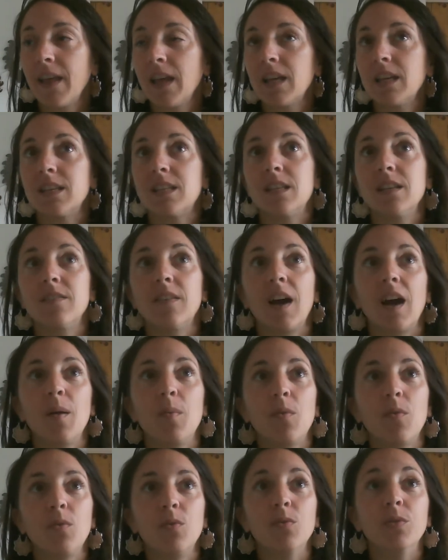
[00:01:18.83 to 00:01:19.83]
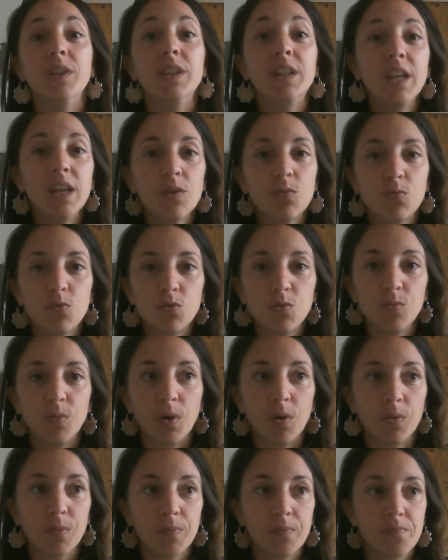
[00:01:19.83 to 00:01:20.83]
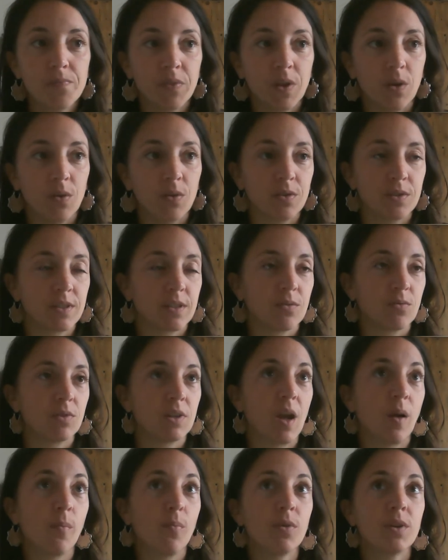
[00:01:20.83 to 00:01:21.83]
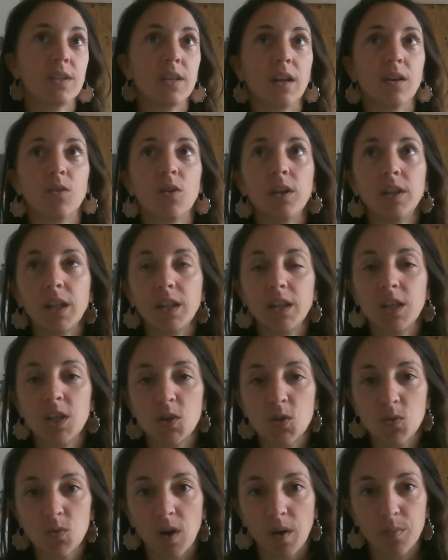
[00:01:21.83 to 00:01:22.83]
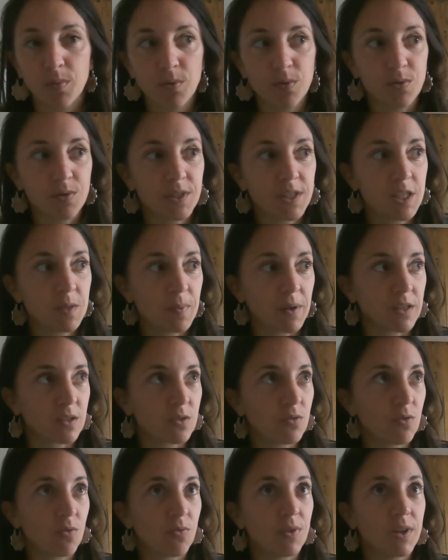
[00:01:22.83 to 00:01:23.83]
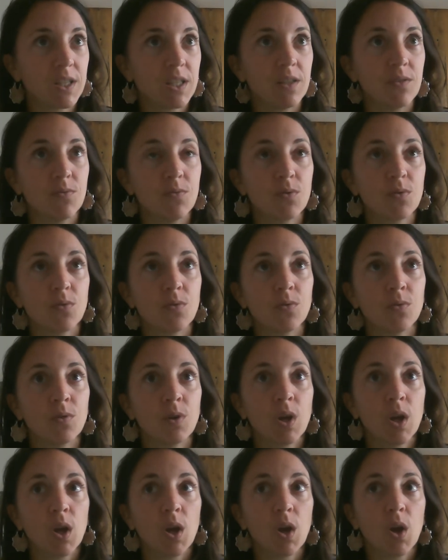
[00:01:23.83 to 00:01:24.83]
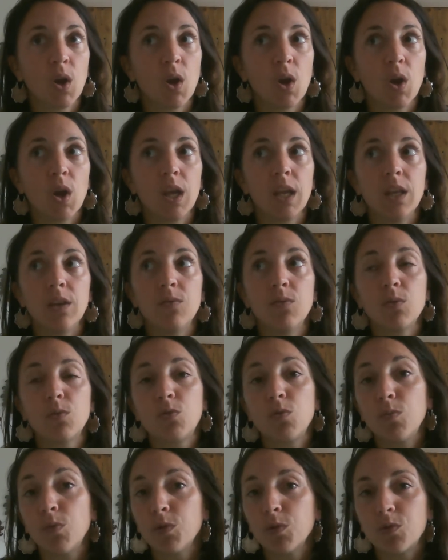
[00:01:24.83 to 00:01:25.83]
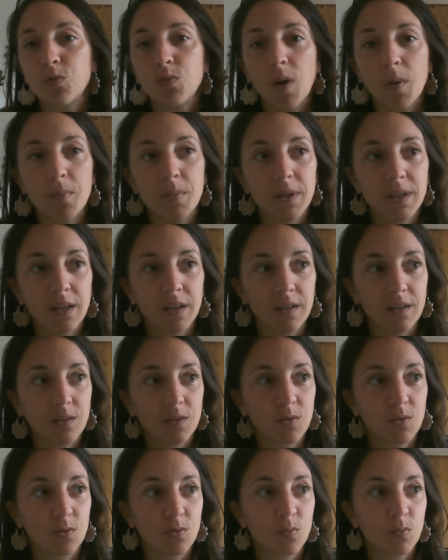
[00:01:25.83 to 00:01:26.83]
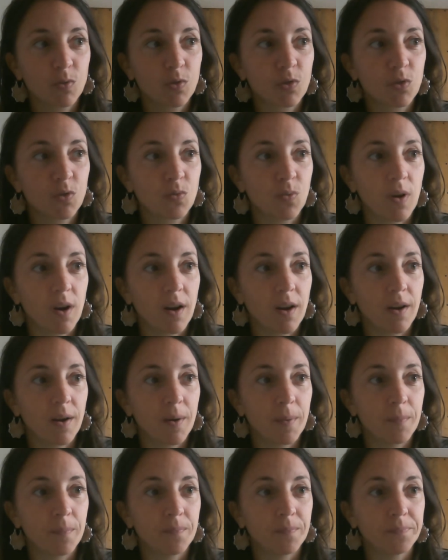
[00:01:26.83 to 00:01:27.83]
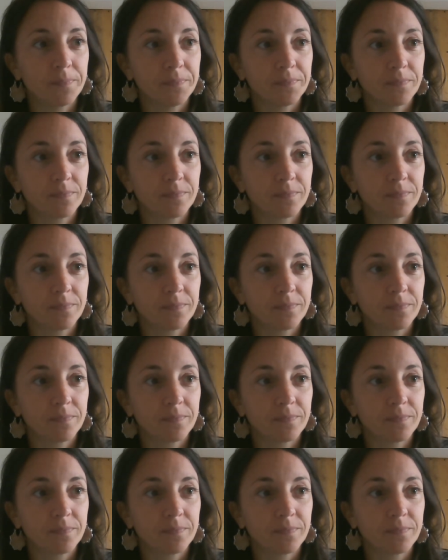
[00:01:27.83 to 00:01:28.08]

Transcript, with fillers: C'est vraiment le dévouement, euh, on dit un peu que c'est un cœur d'artichaut, un peu le 6, parce qu'en fait, il veut, que, il veut que tout le monde soit bien, que tout le monde soit hum,